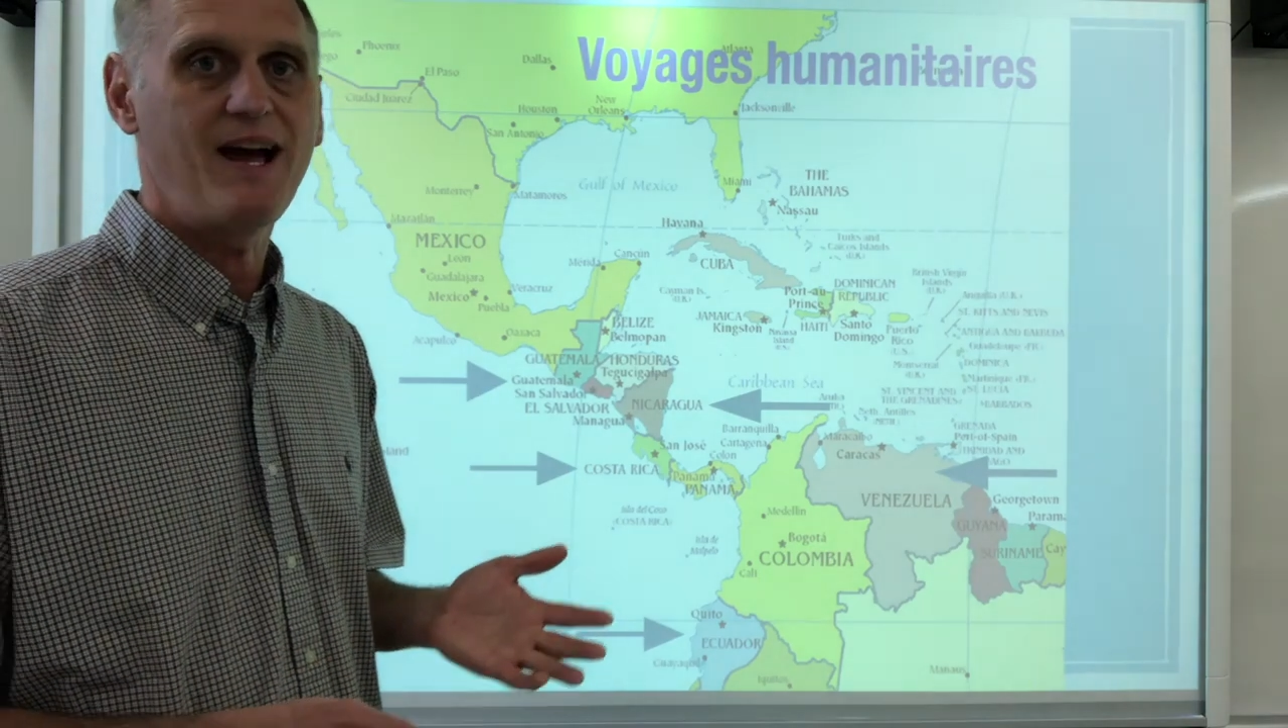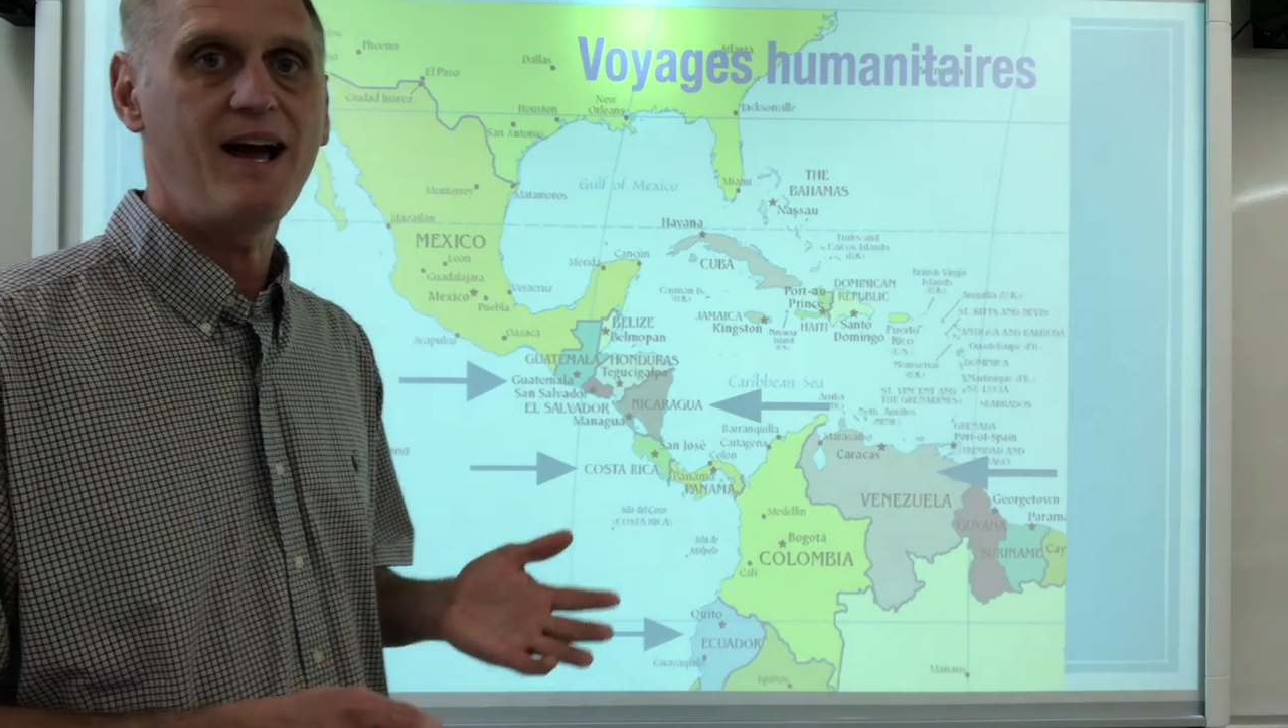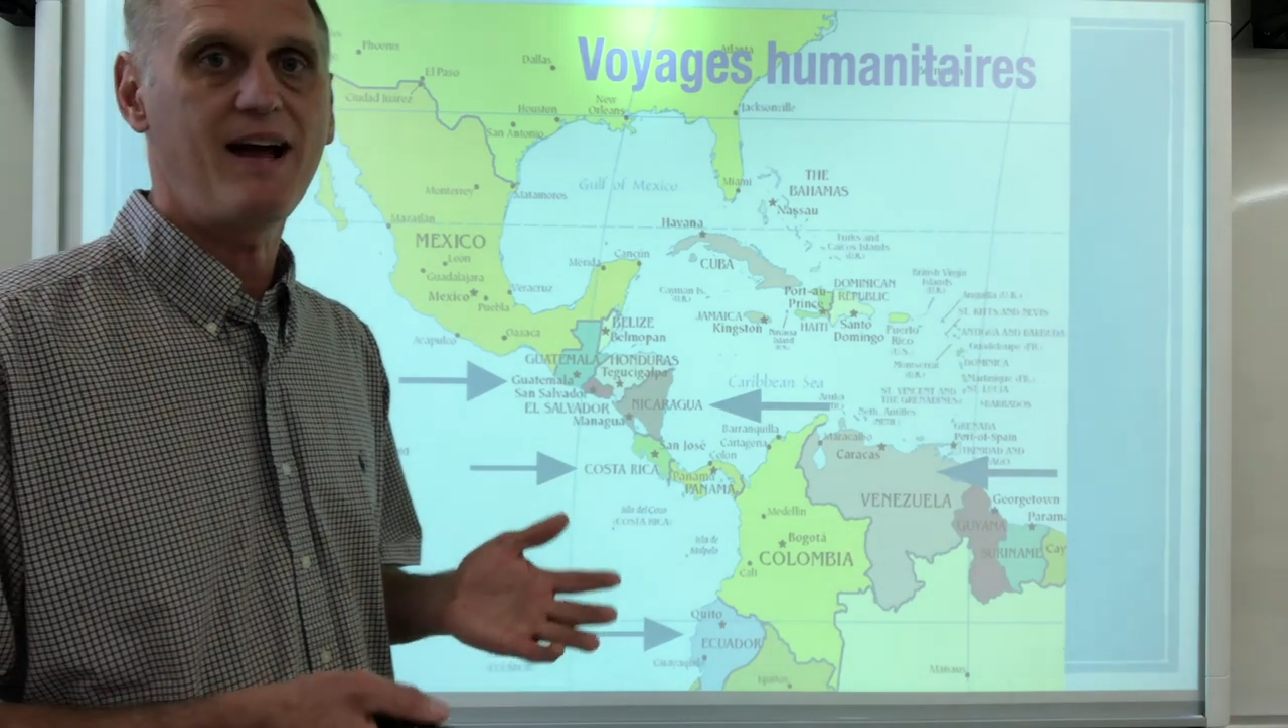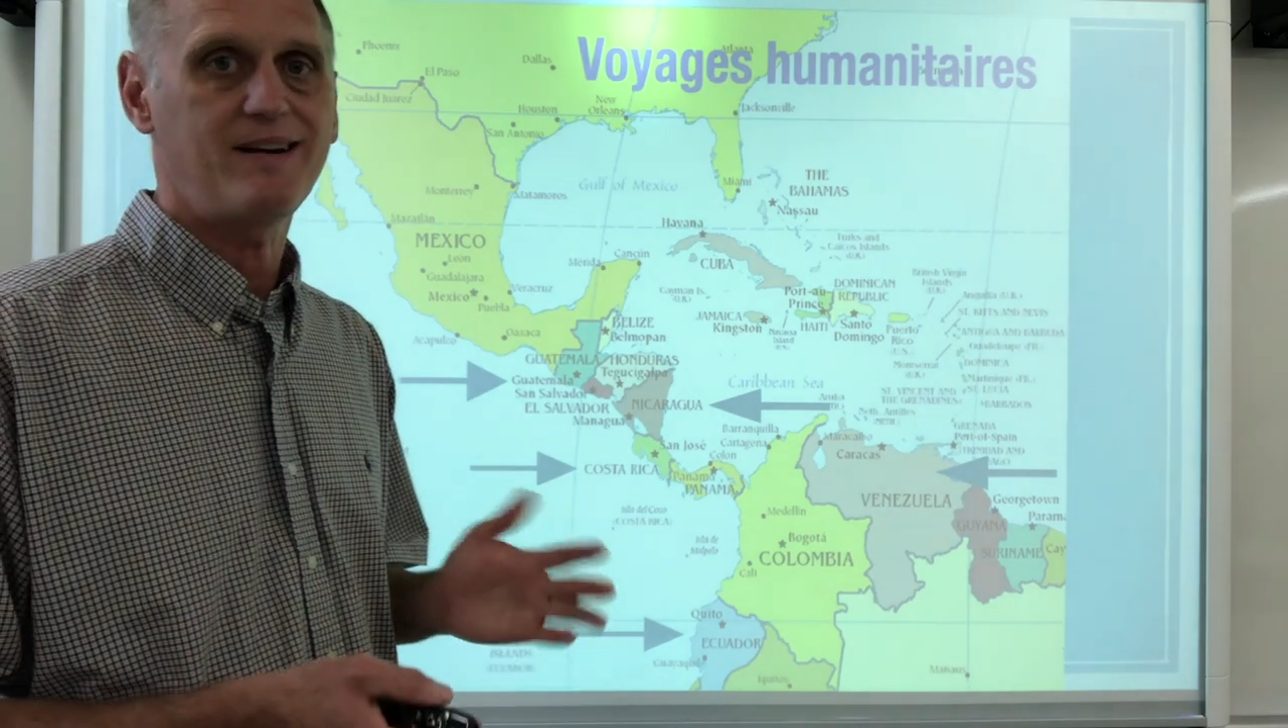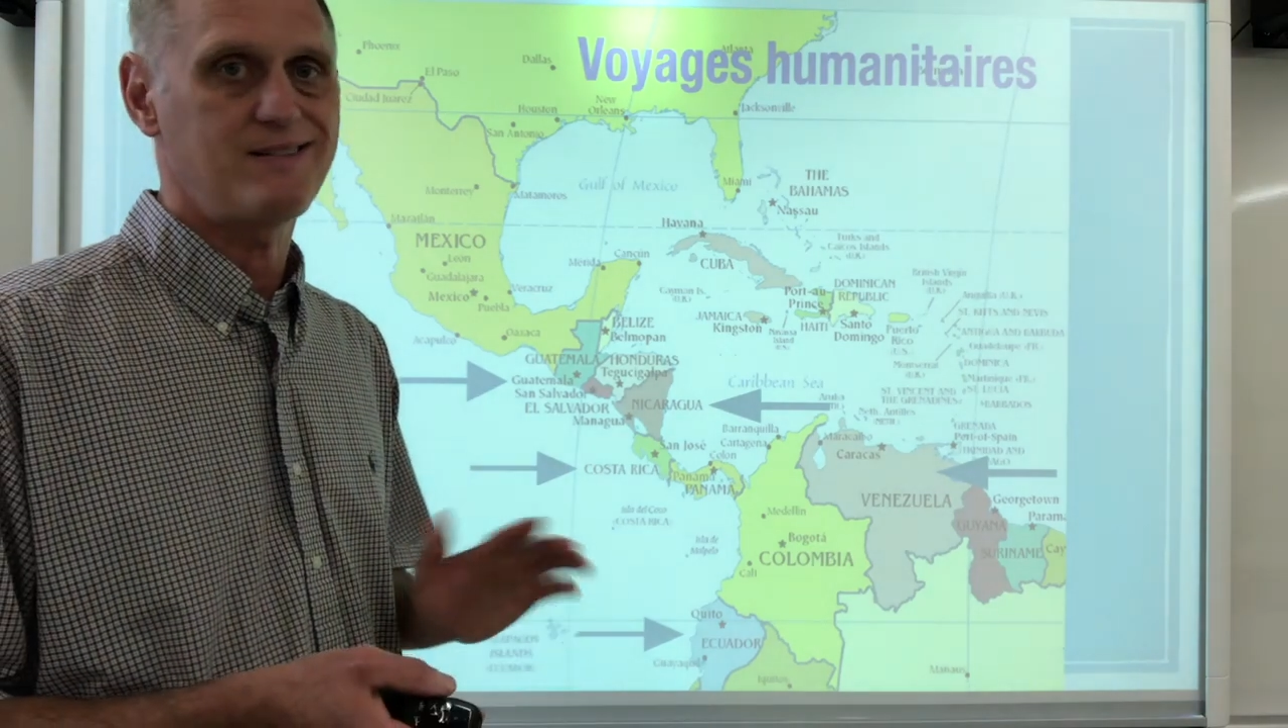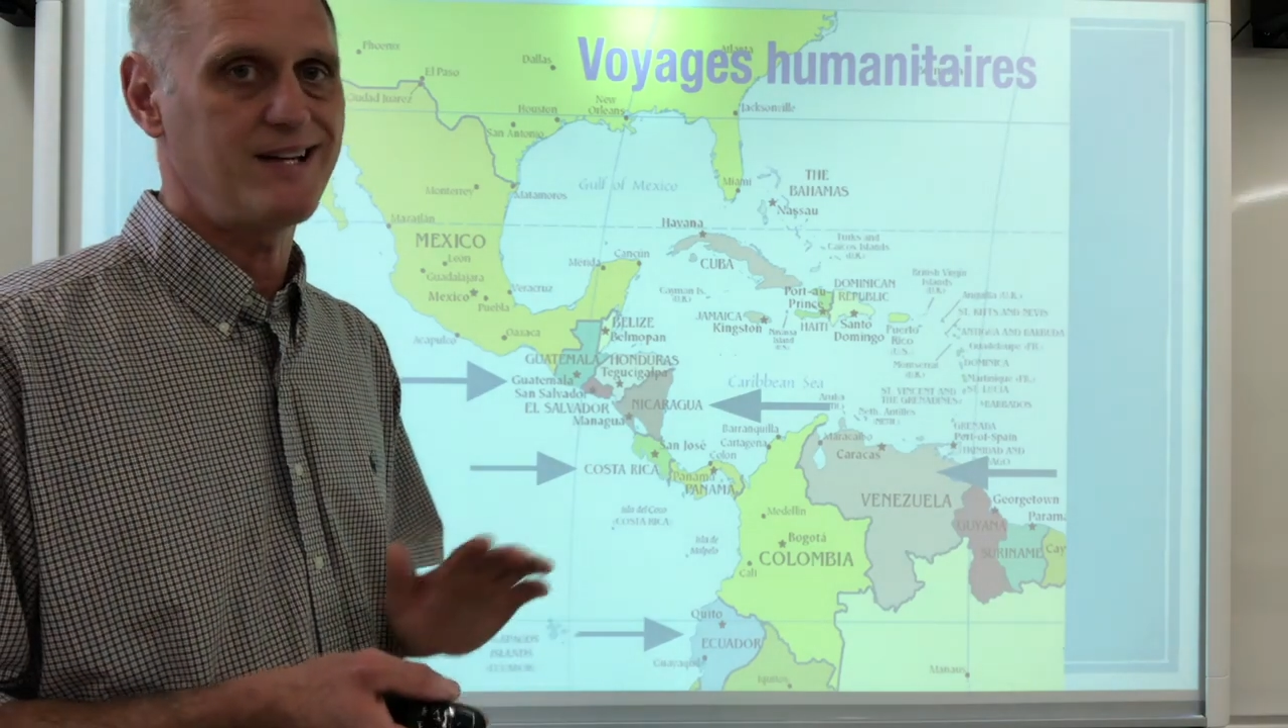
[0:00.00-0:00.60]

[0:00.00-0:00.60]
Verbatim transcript: à